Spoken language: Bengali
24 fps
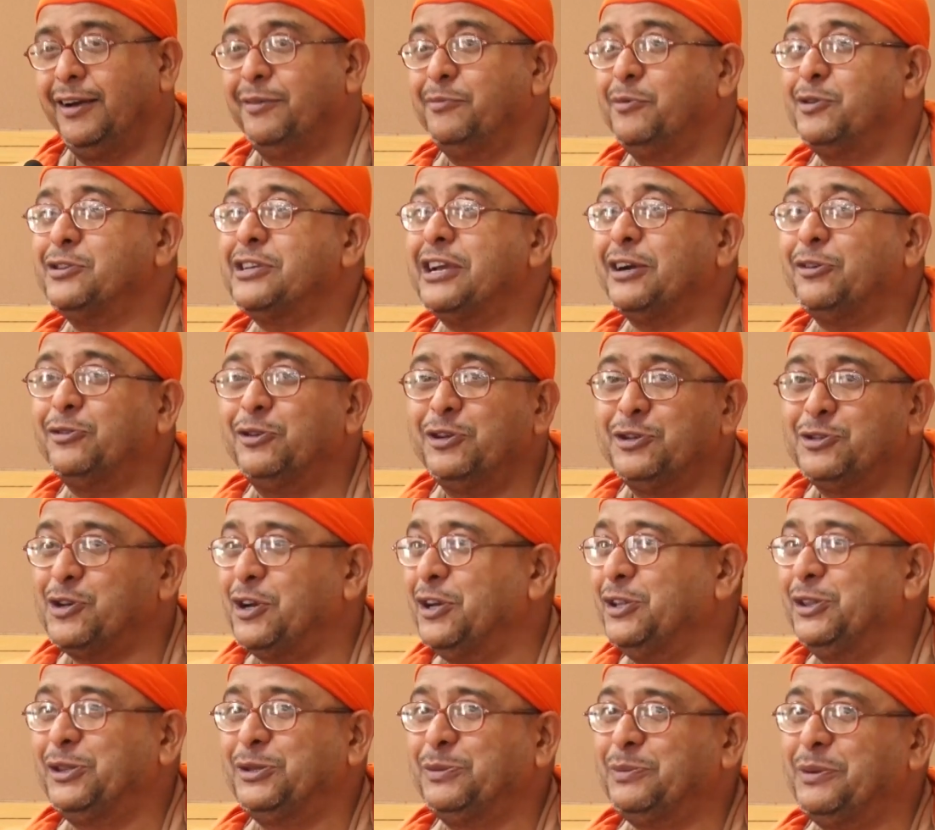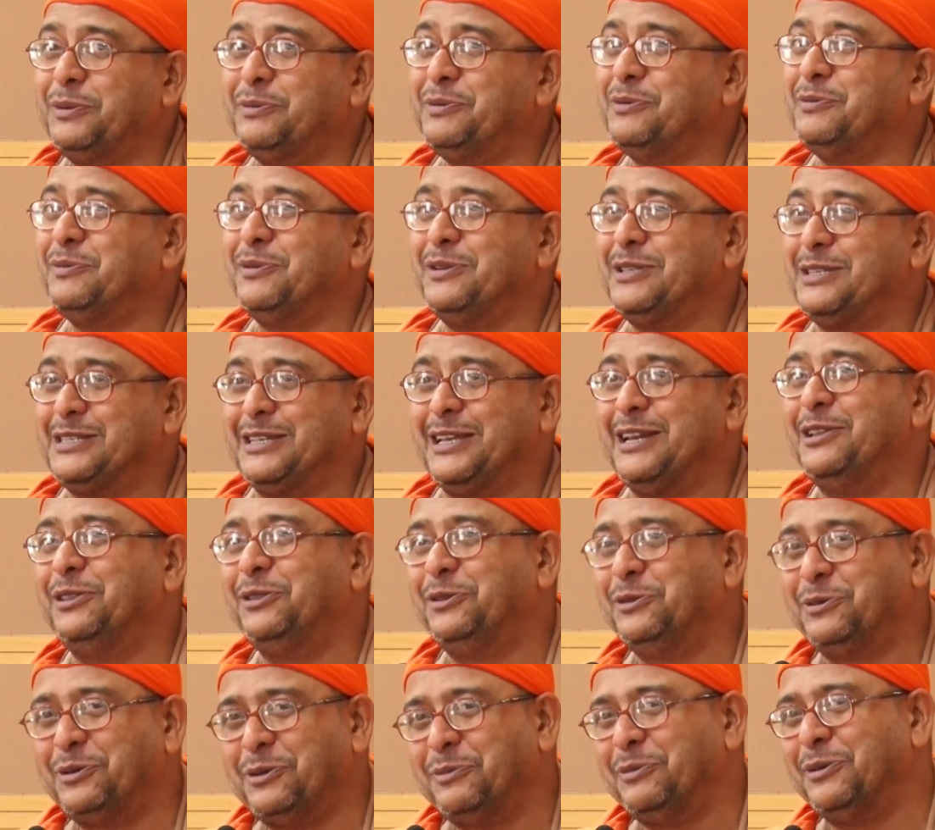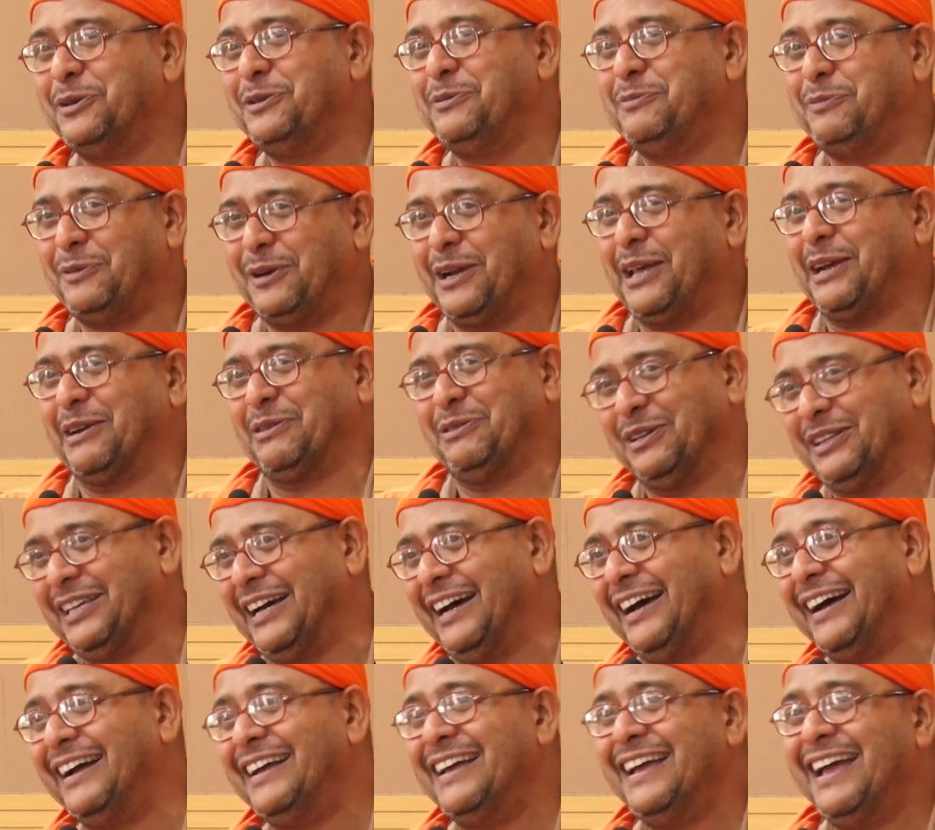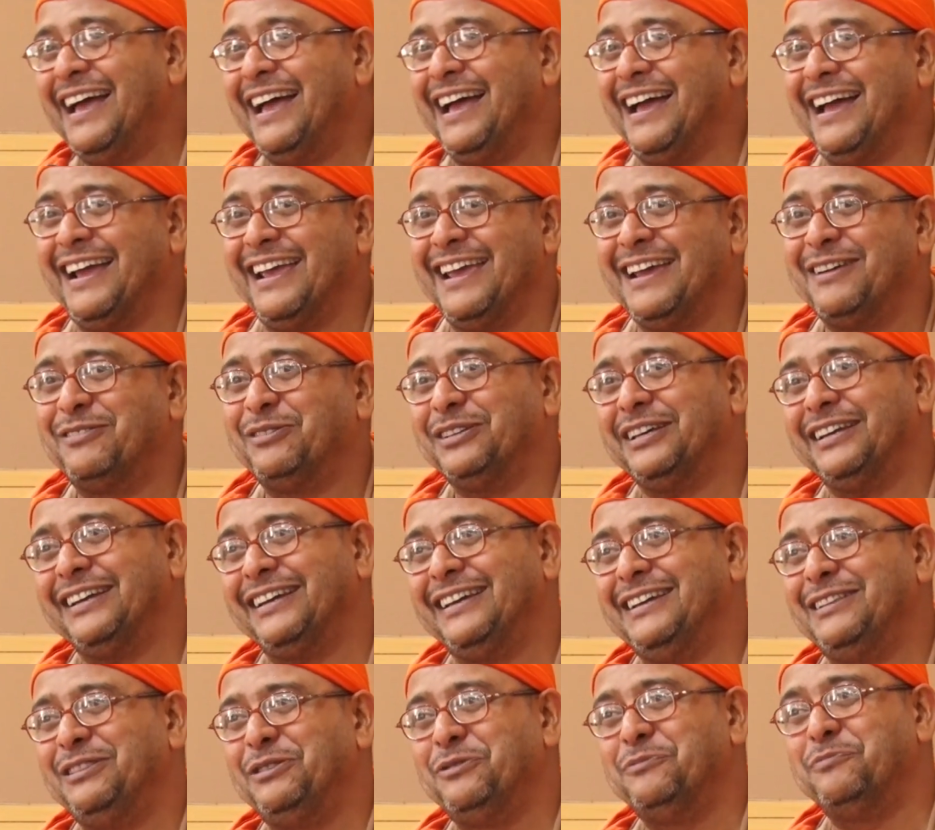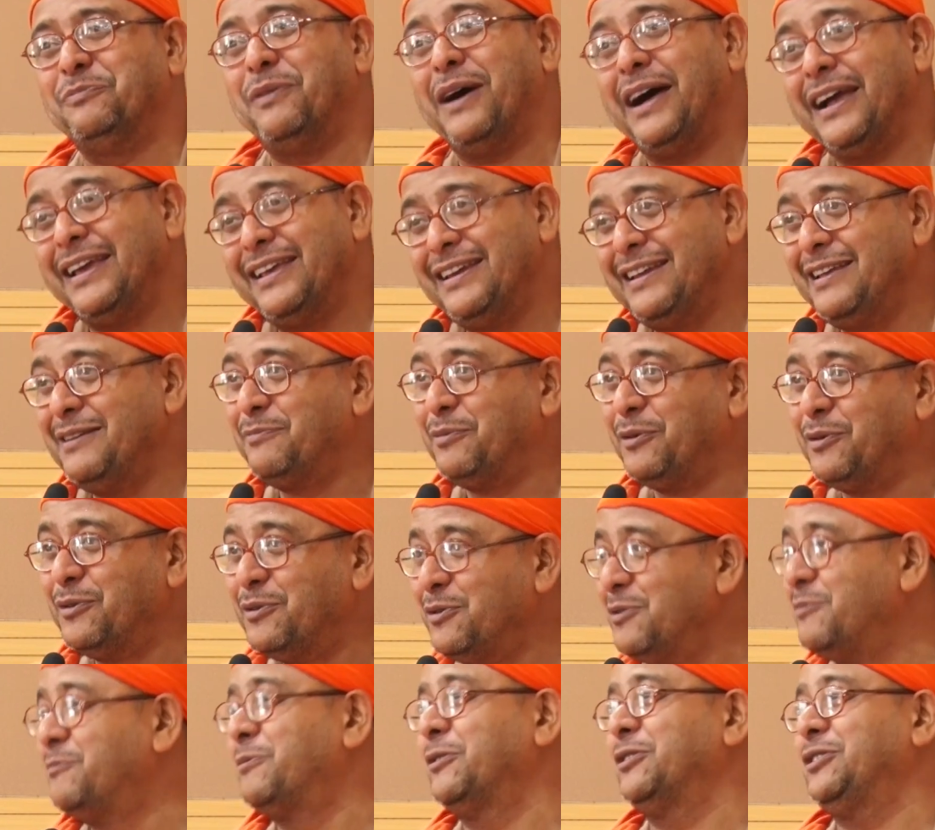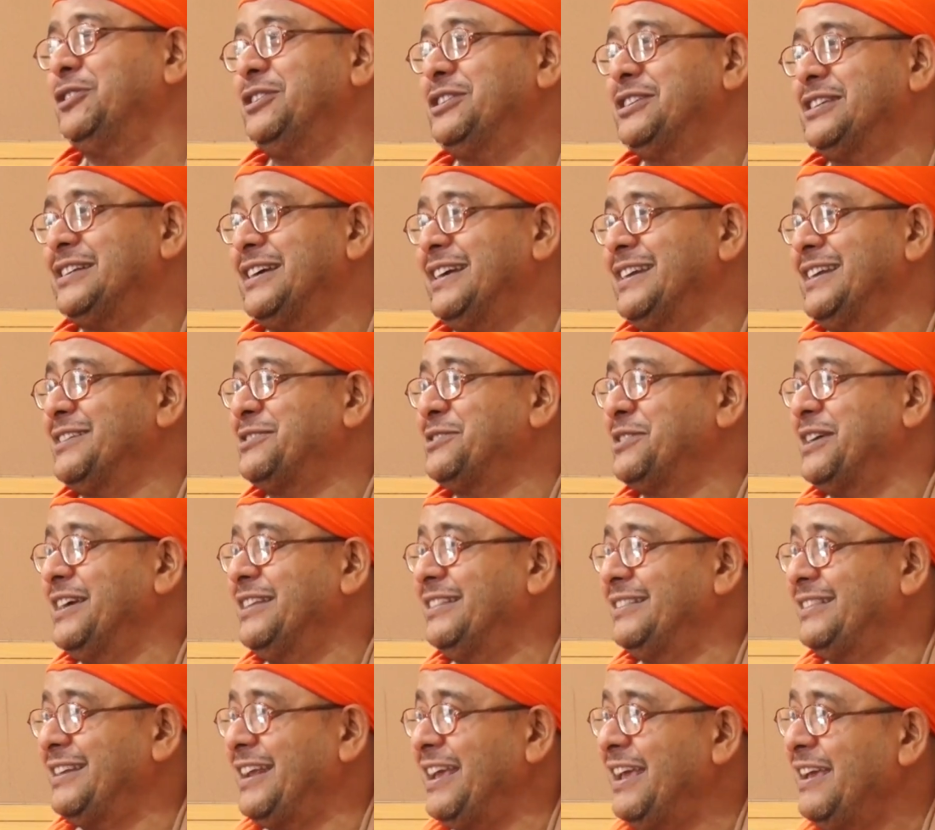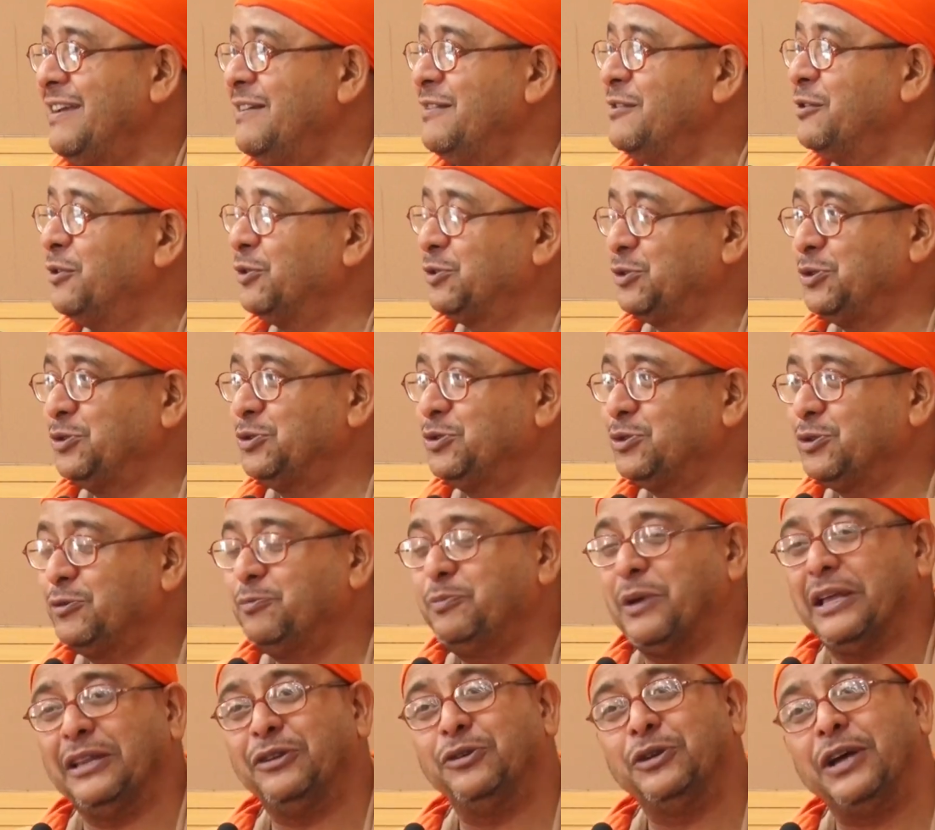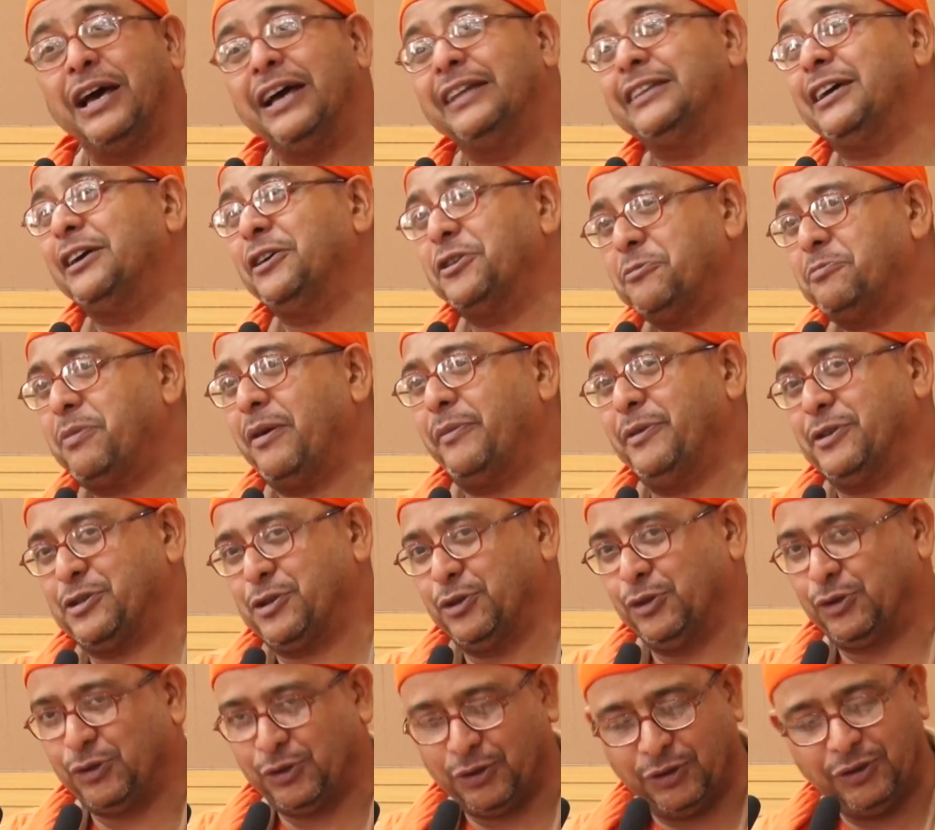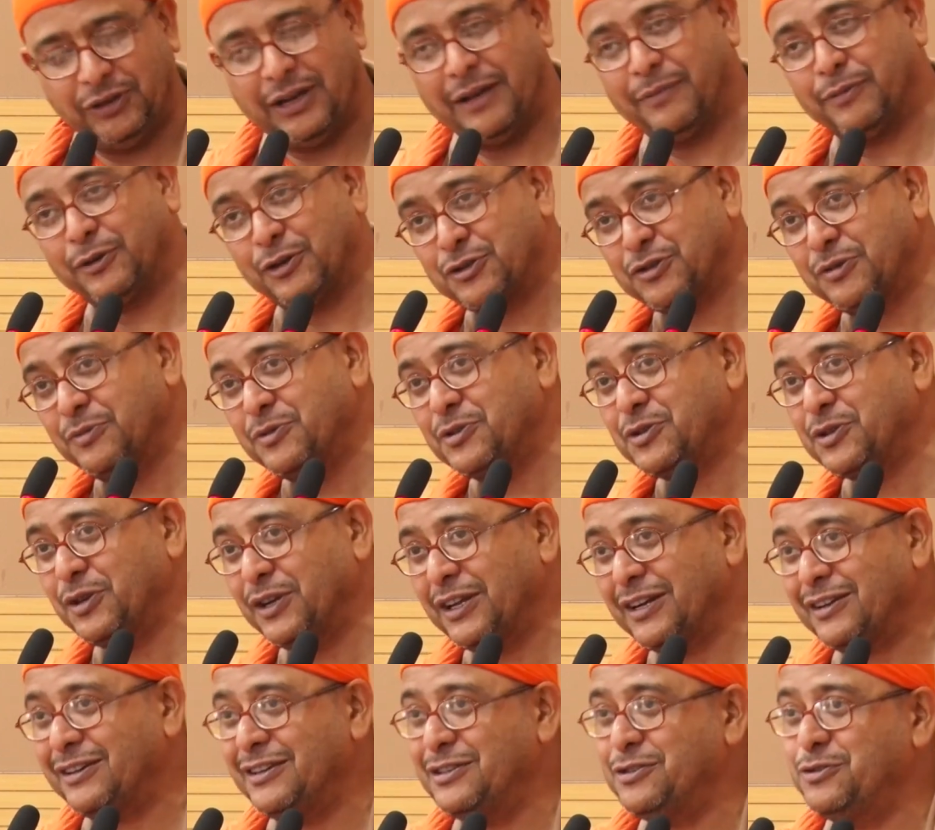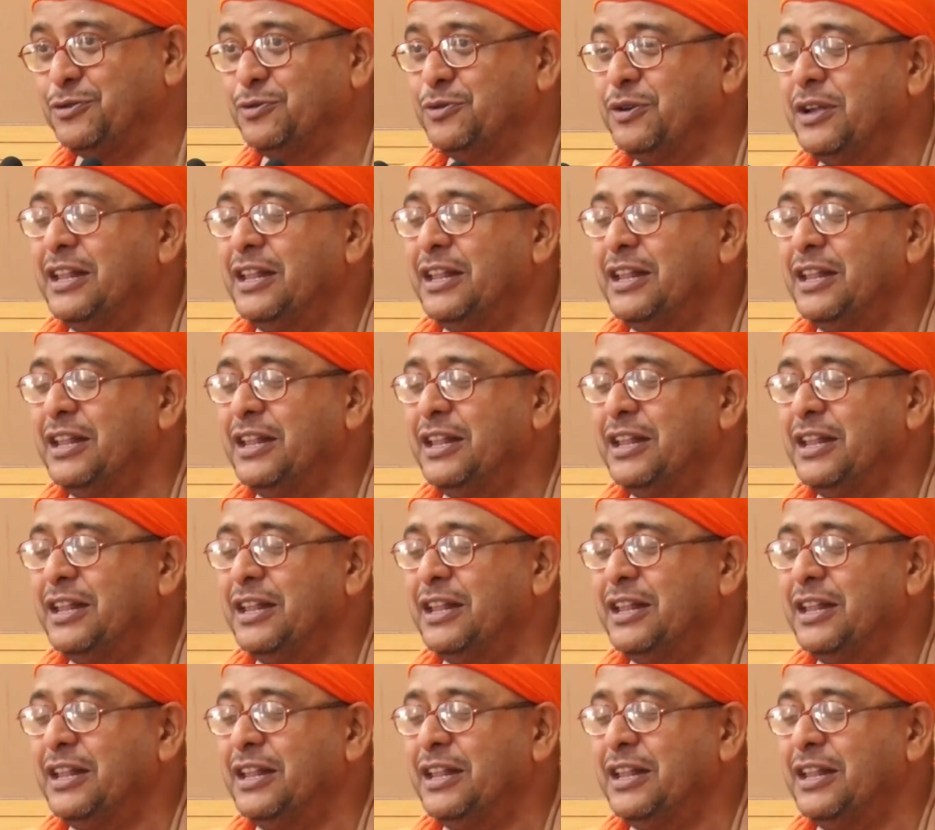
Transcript: মজা করে জয়ন্তবাবু বলছিলেন দুটো বই পড়ার কথা হ্যাঁ এ কথাটা কিন্তু বাইরের বহু প্রতিষ্ঠানের ক্ষেত্রে অত্যন্ত বেদনাদায়কভাবে সত্য রামকৃষ্ণ মিশনের কিছু